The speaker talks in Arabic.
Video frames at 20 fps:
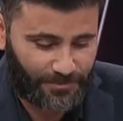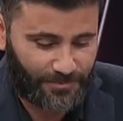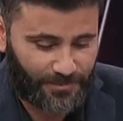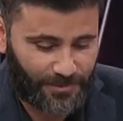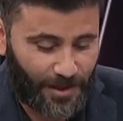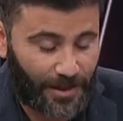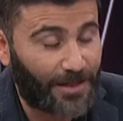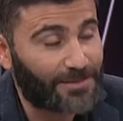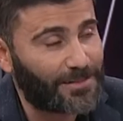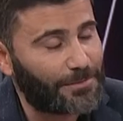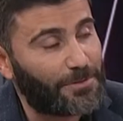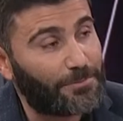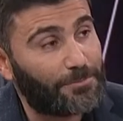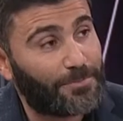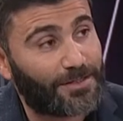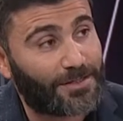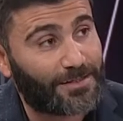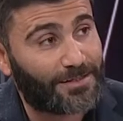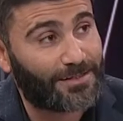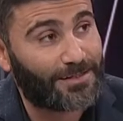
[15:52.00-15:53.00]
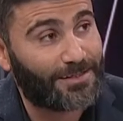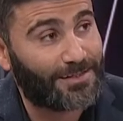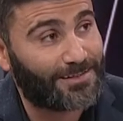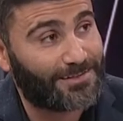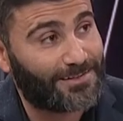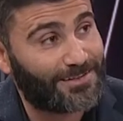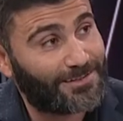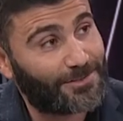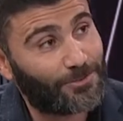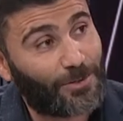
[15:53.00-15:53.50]
طلعت من برا
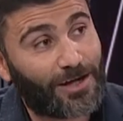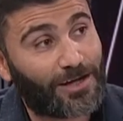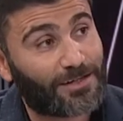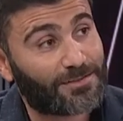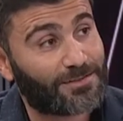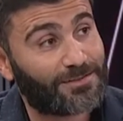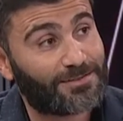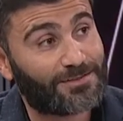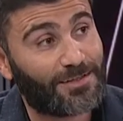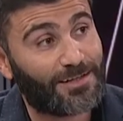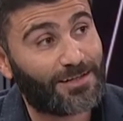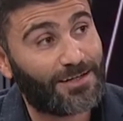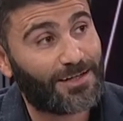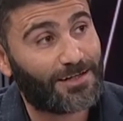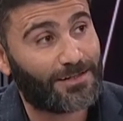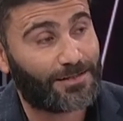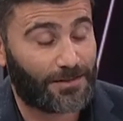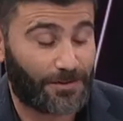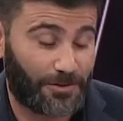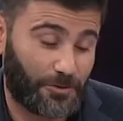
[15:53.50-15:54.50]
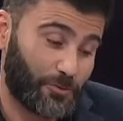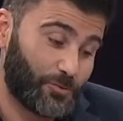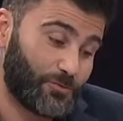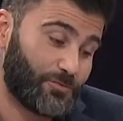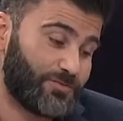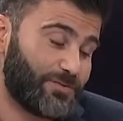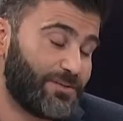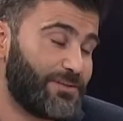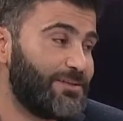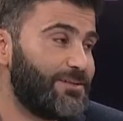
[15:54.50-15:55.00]
الكنيسة وحكت قصة الكاكي إنه
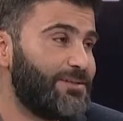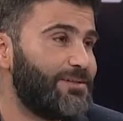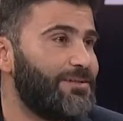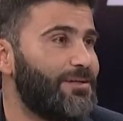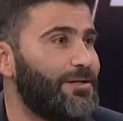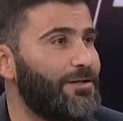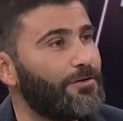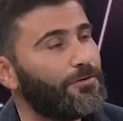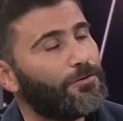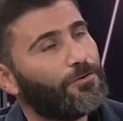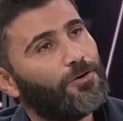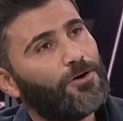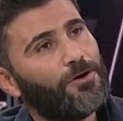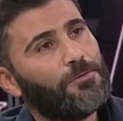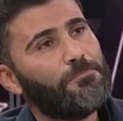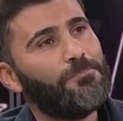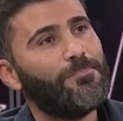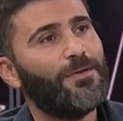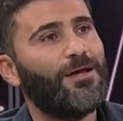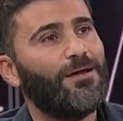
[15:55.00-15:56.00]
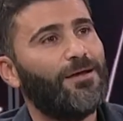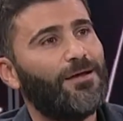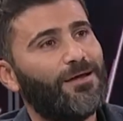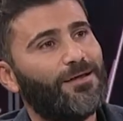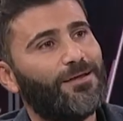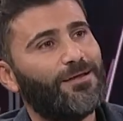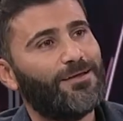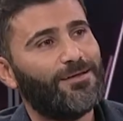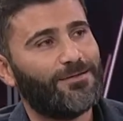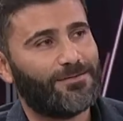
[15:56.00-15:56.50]
في اليوم
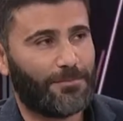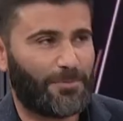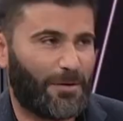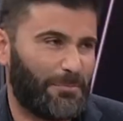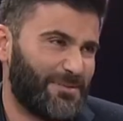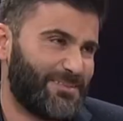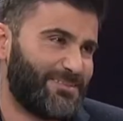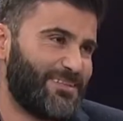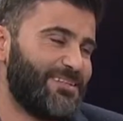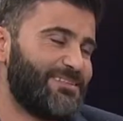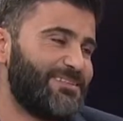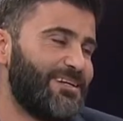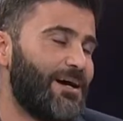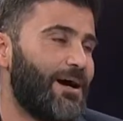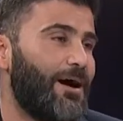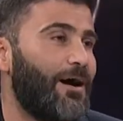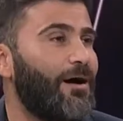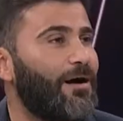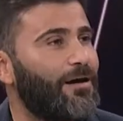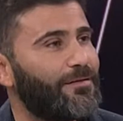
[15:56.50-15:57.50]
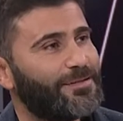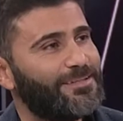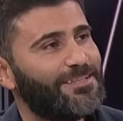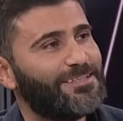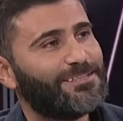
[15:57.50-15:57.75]
آه، طبعا باستهزاء قضية